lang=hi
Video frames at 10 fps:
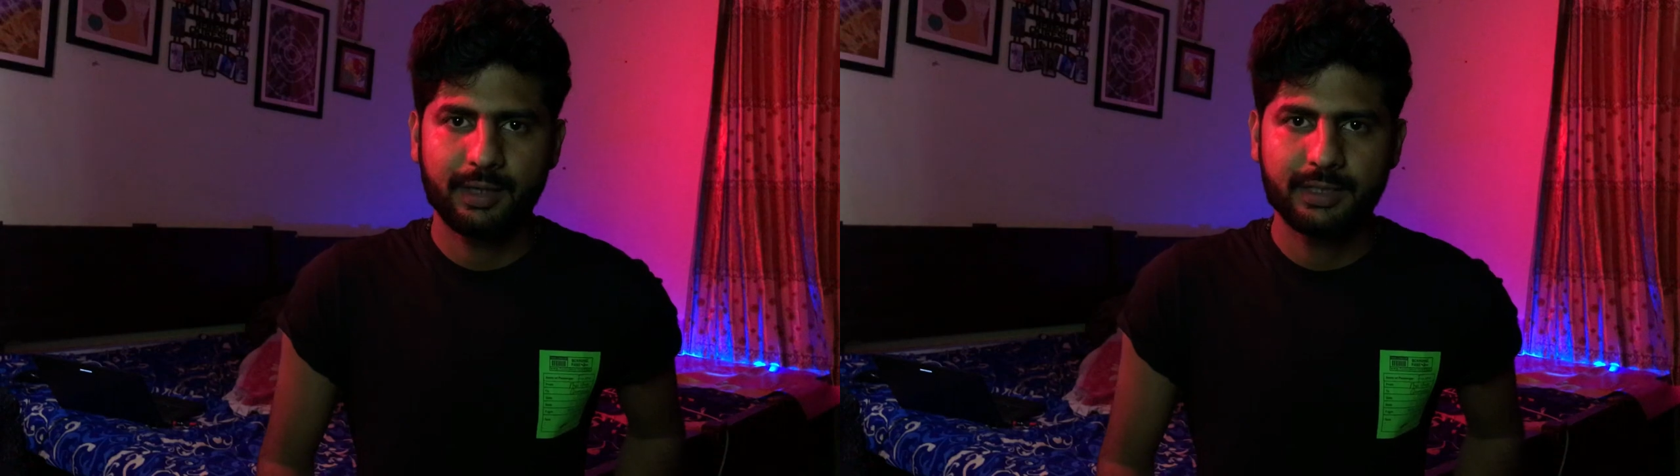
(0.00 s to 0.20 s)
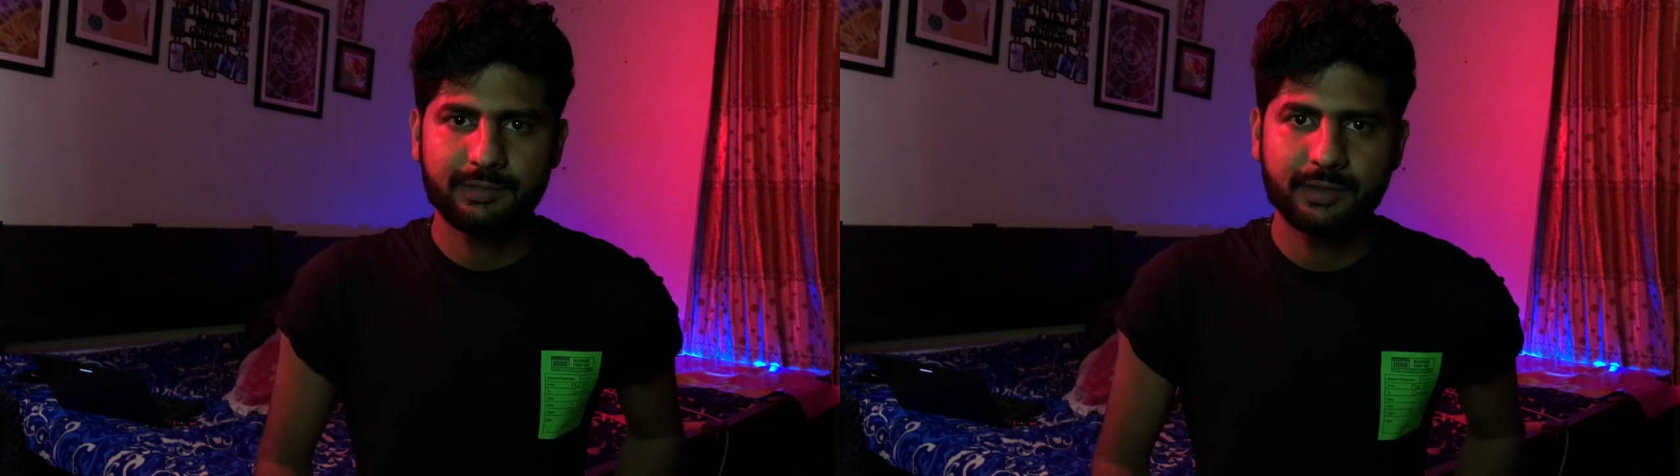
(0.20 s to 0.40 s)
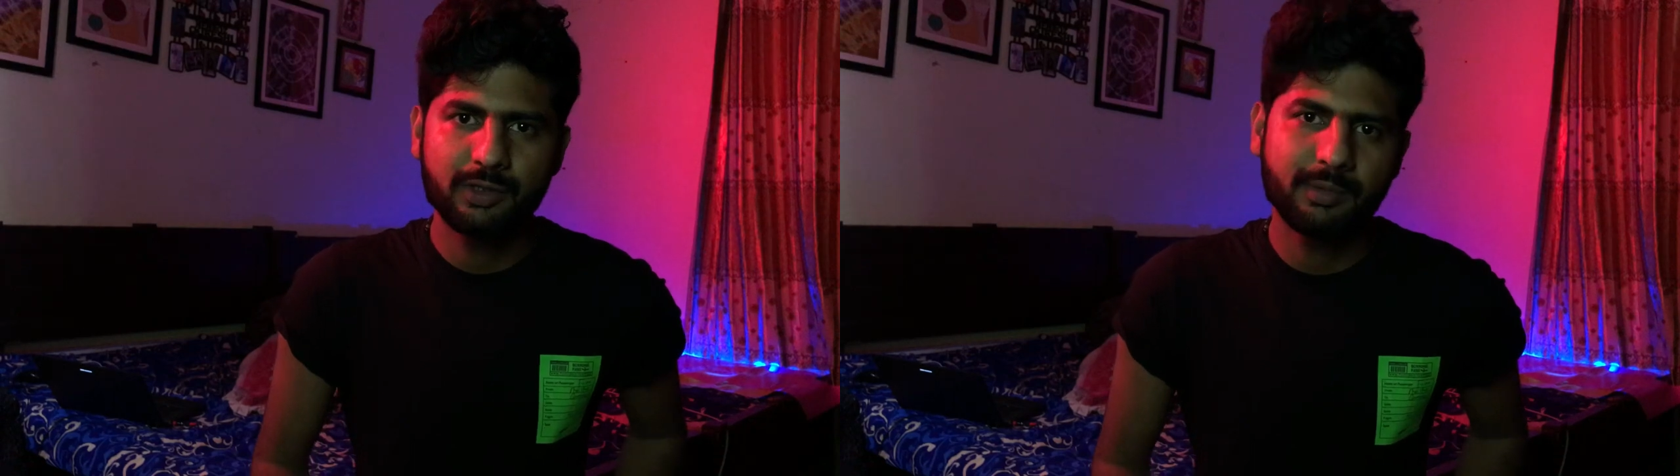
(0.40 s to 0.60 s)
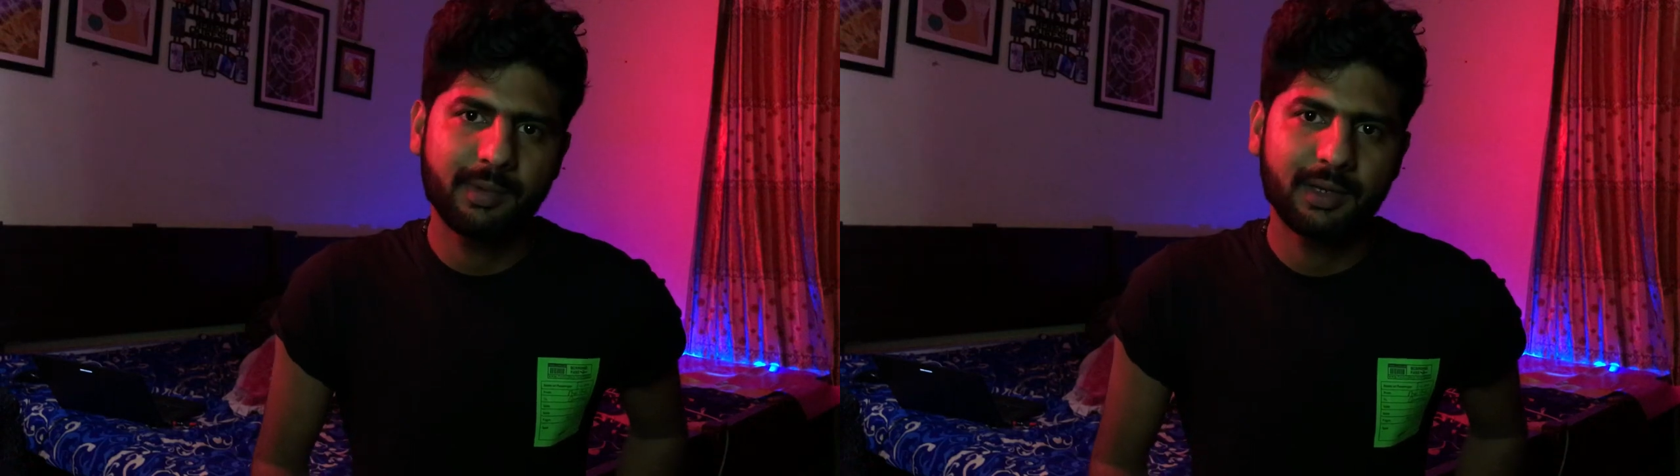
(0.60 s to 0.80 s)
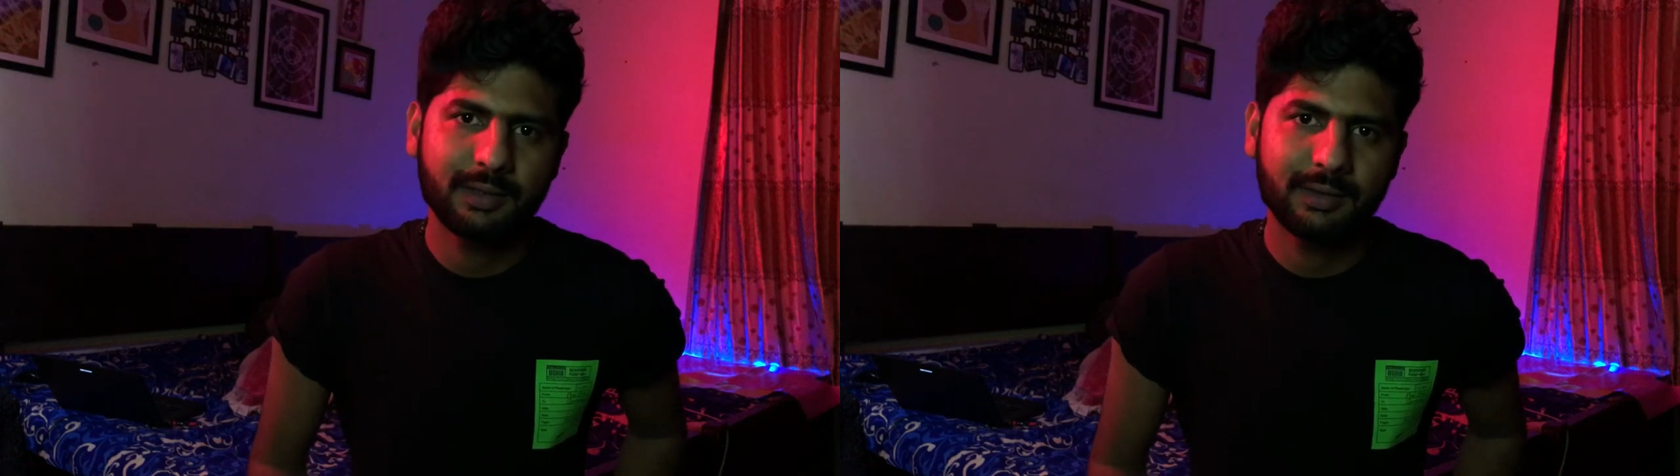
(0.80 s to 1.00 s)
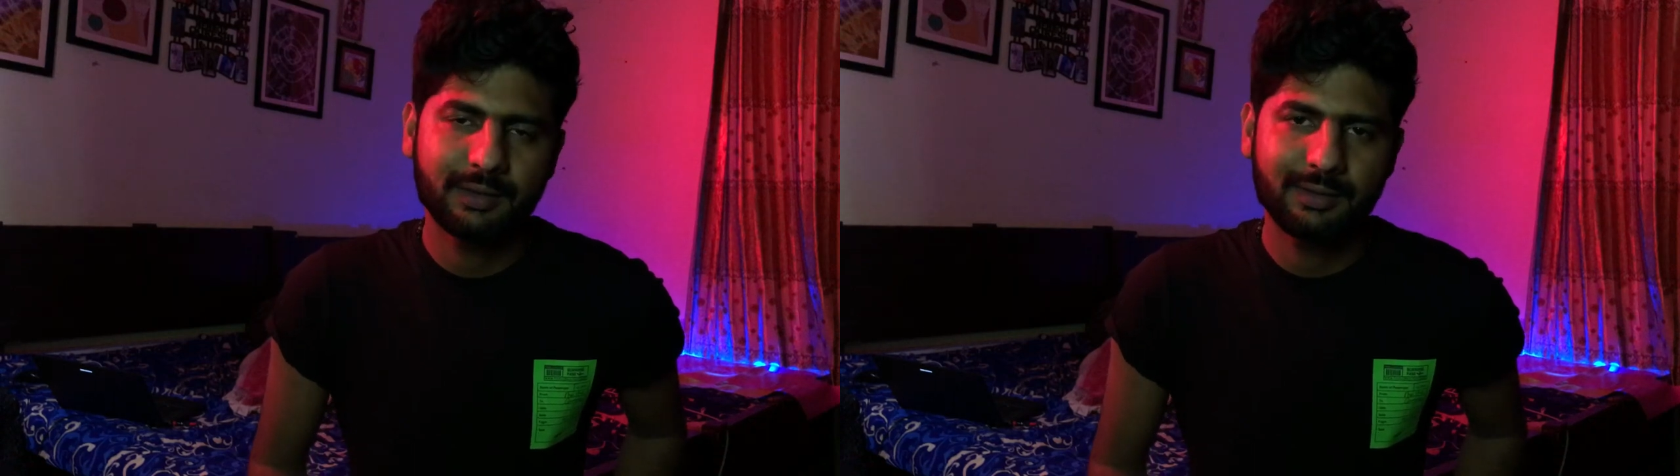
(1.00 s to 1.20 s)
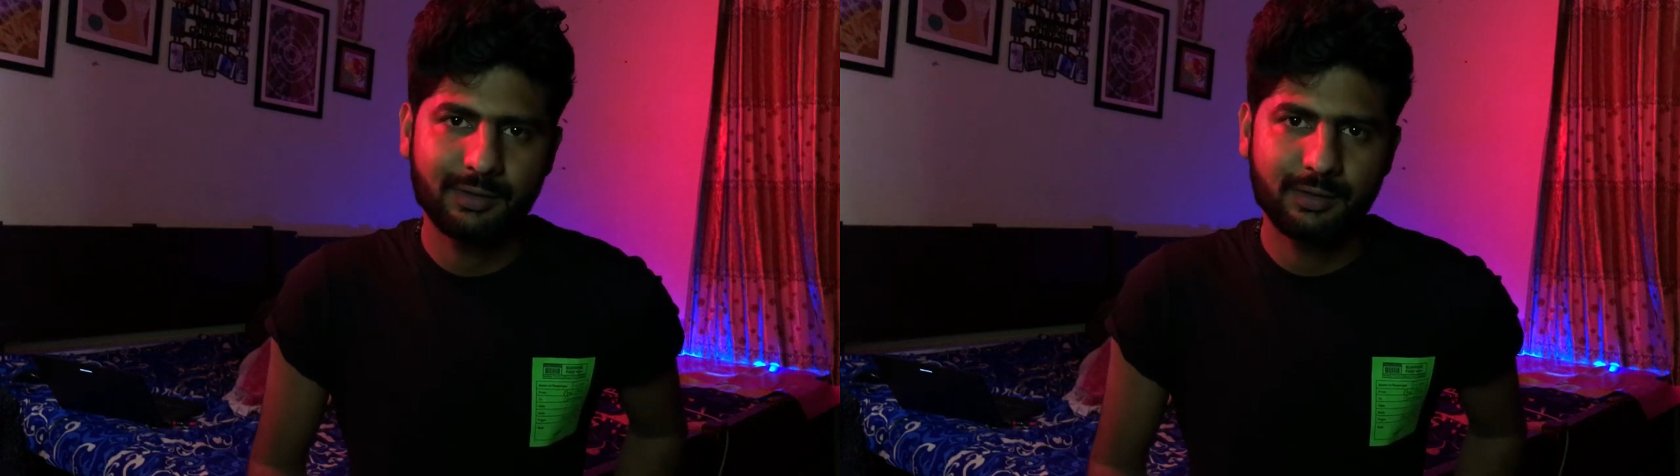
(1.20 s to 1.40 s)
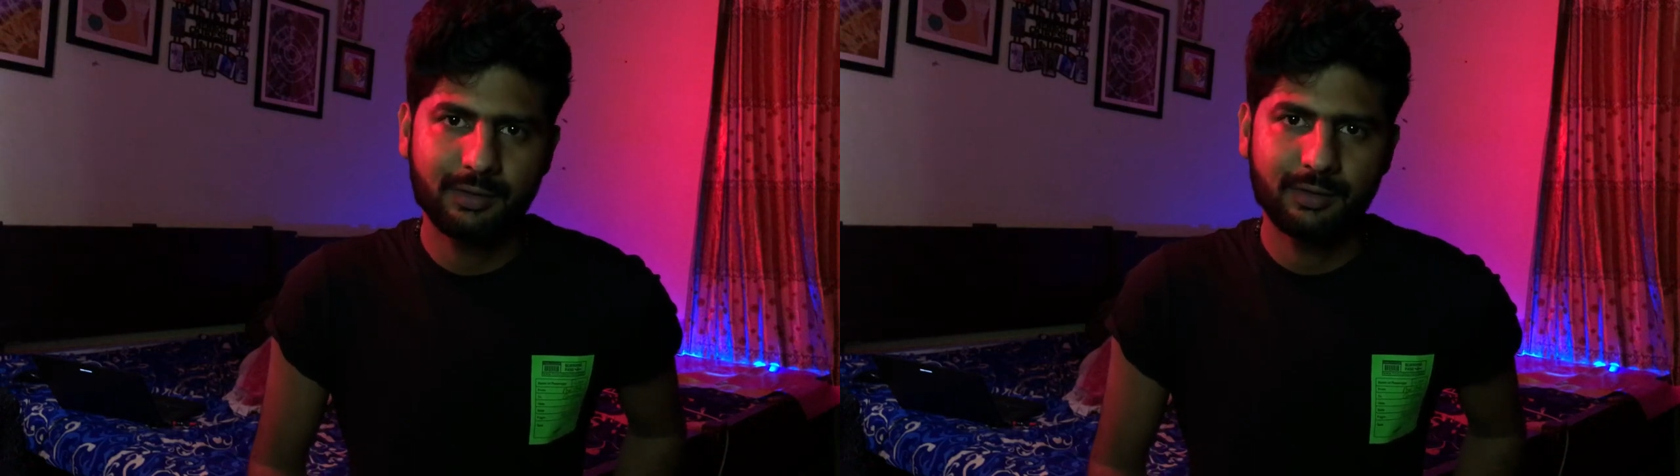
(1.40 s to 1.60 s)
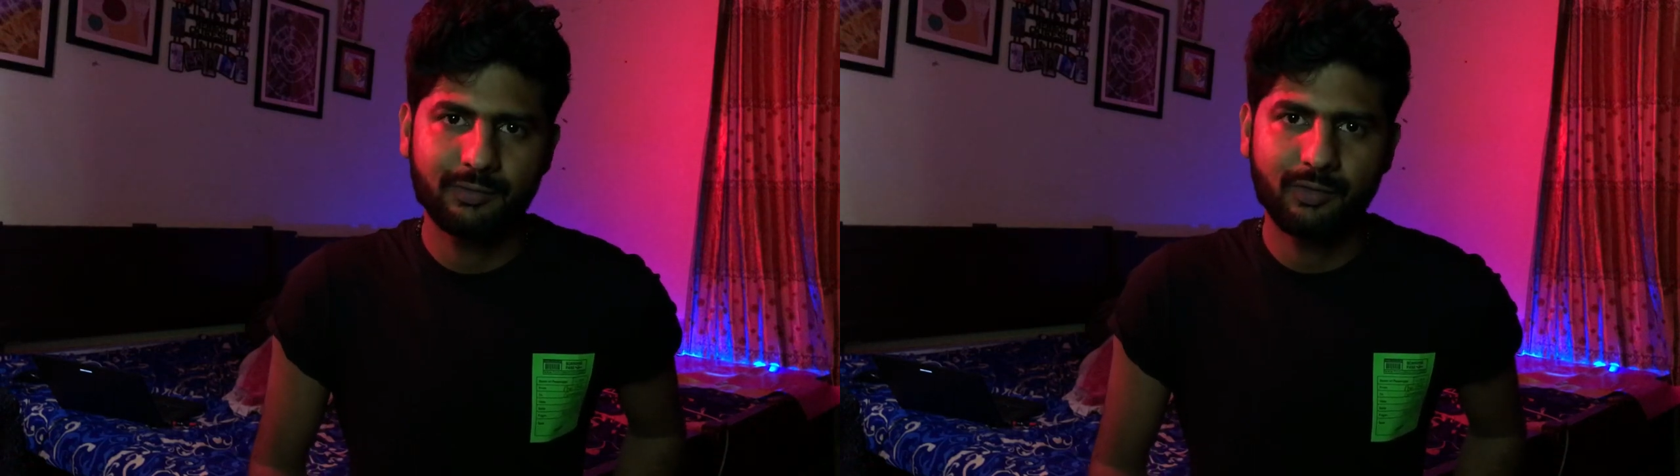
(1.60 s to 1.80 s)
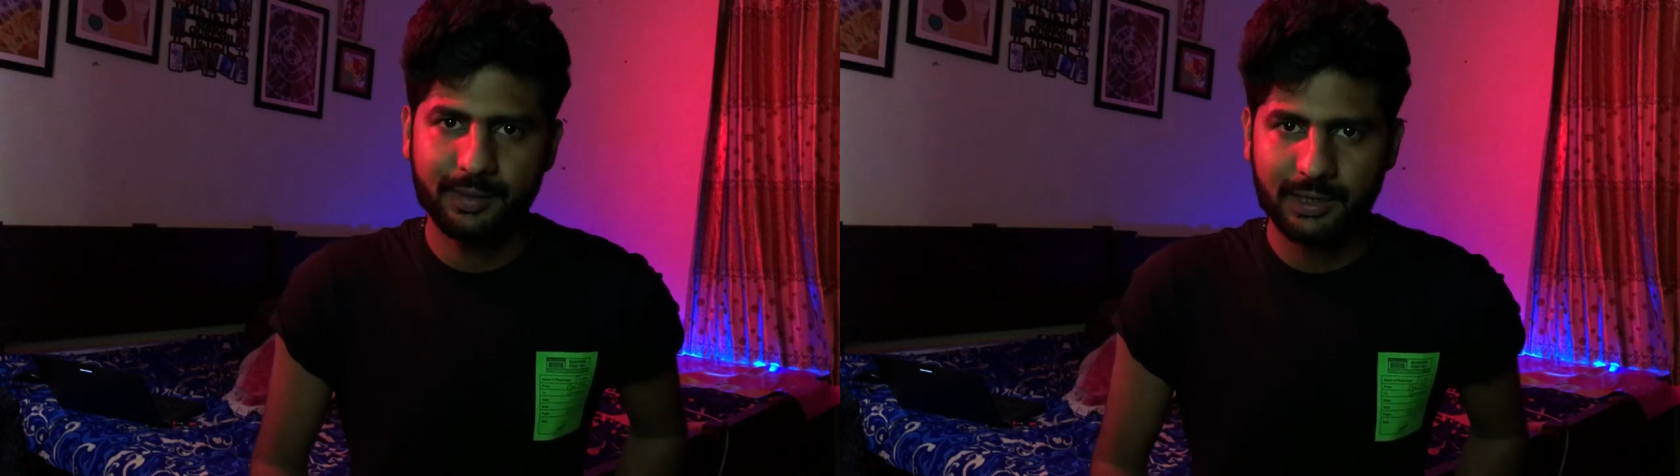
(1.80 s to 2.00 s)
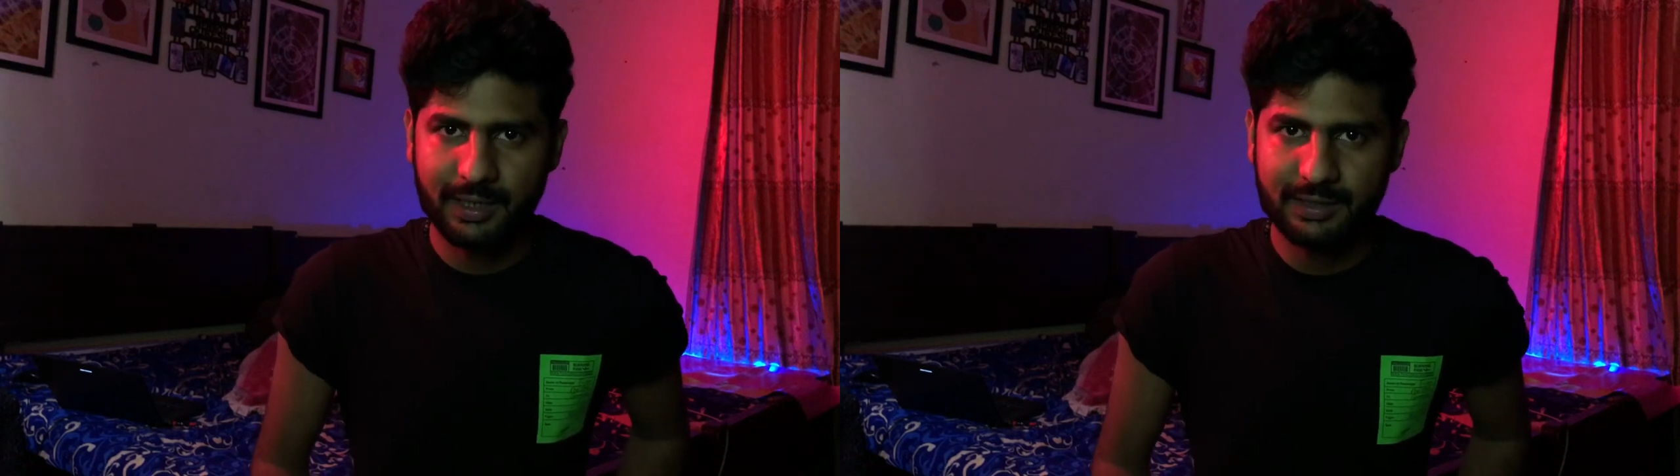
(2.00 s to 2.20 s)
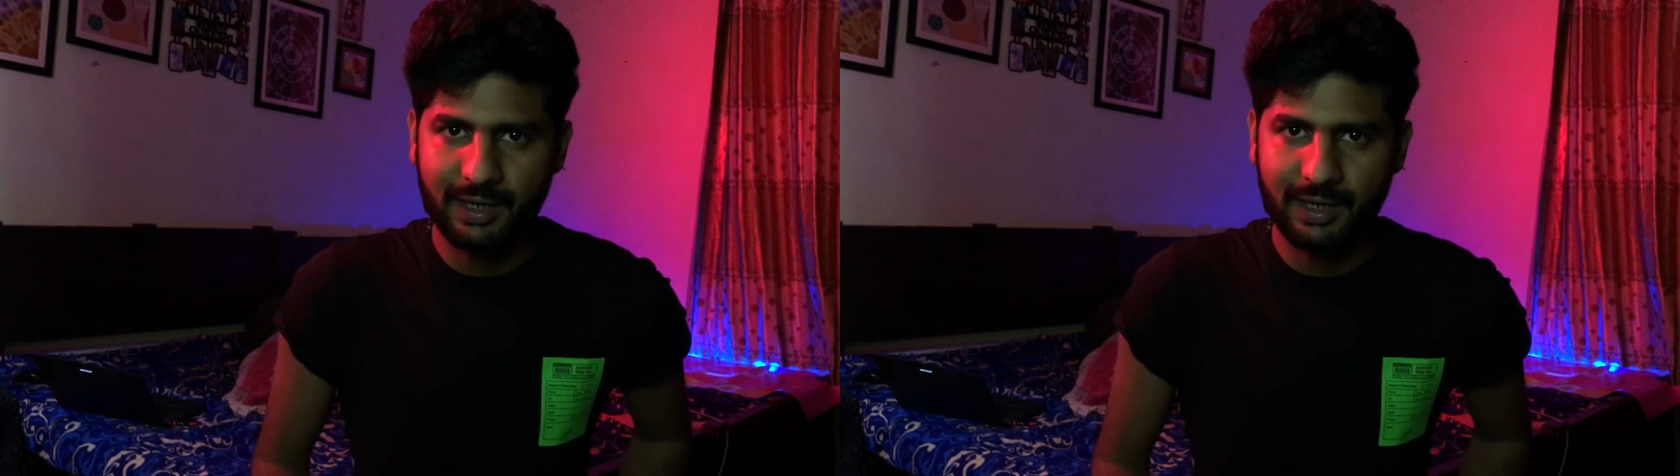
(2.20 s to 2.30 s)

इस वीडियो में मैं वो बताने